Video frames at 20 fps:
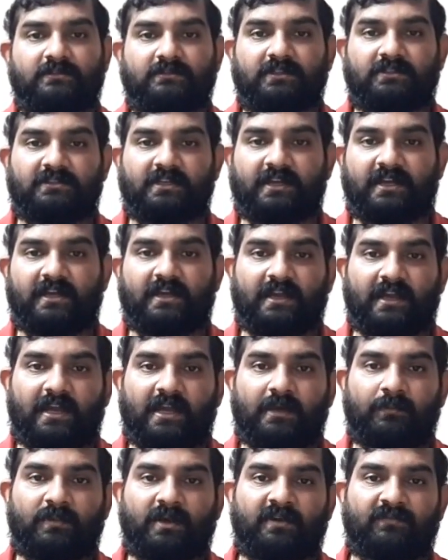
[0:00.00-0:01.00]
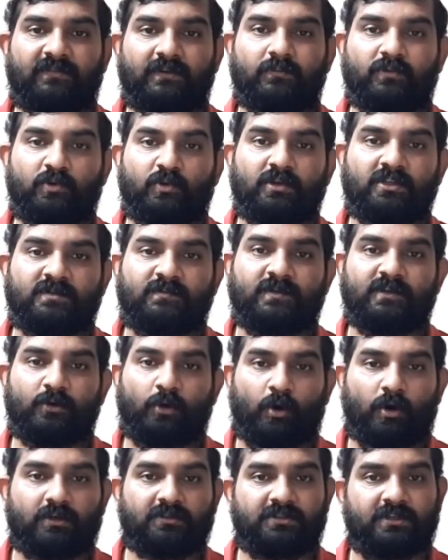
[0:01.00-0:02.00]
जैसे कि ए एम एफ एम यू एस बी
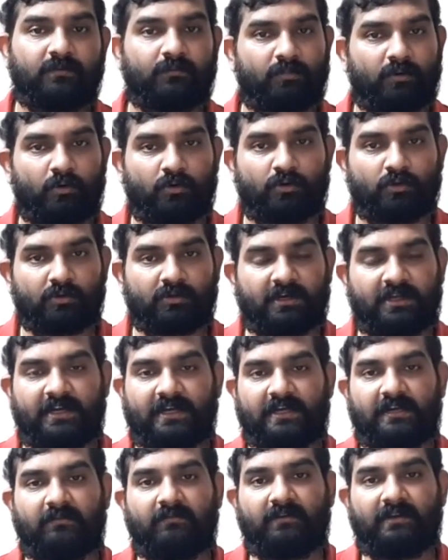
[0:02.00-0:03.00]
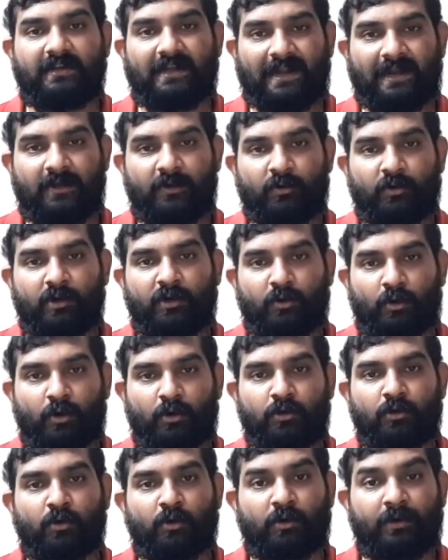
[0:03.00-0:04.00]
ऑक्सन ब्लूटूथ कनेक्टिविटी एंड्रॉयड
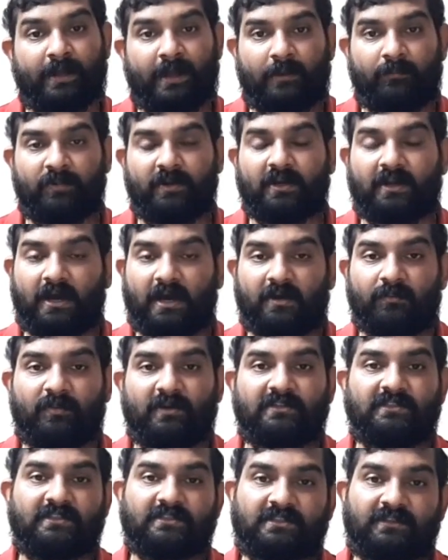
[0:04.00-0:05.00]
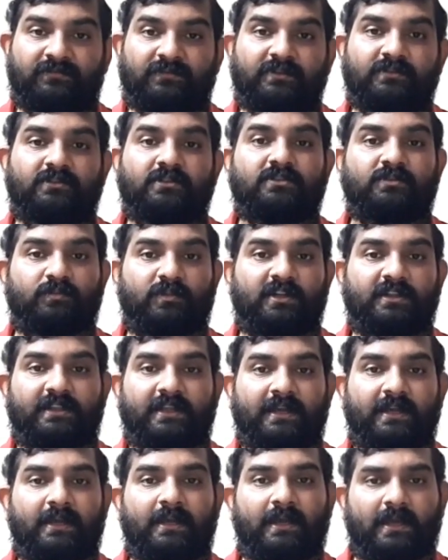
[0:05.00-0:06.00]
ऑटो और एप्पल कारप्ले जैसे फीचर्स
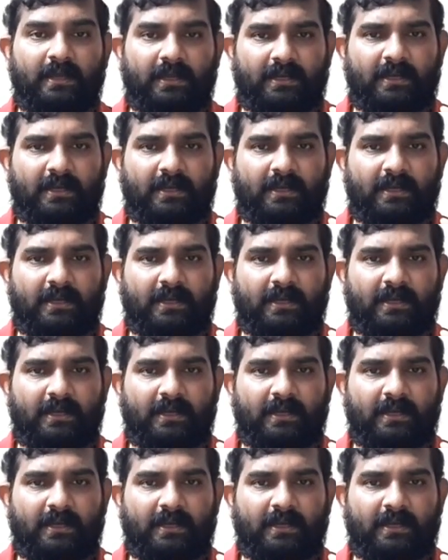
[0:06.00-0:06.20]
मिलते हैं